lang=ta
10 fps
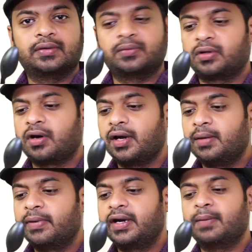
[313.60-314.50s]
ஒரு காயில்
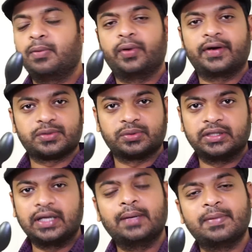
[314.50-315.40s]
மாதிரி நம்ம ஒயரை
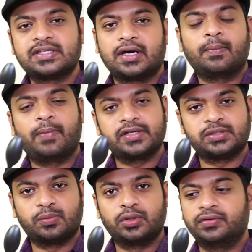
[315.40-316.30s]
சுற்றி அதில் மின்சாரம்
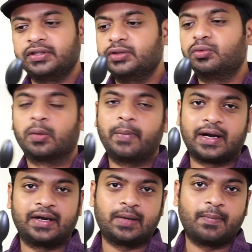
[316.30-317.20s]
பாய்ச்சும் போது வந்து இதுவும் ஒரு
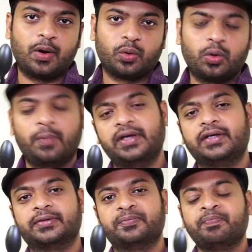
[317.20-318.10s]
மேக்னெட்டாக மாறும் அப்படின்ட்டு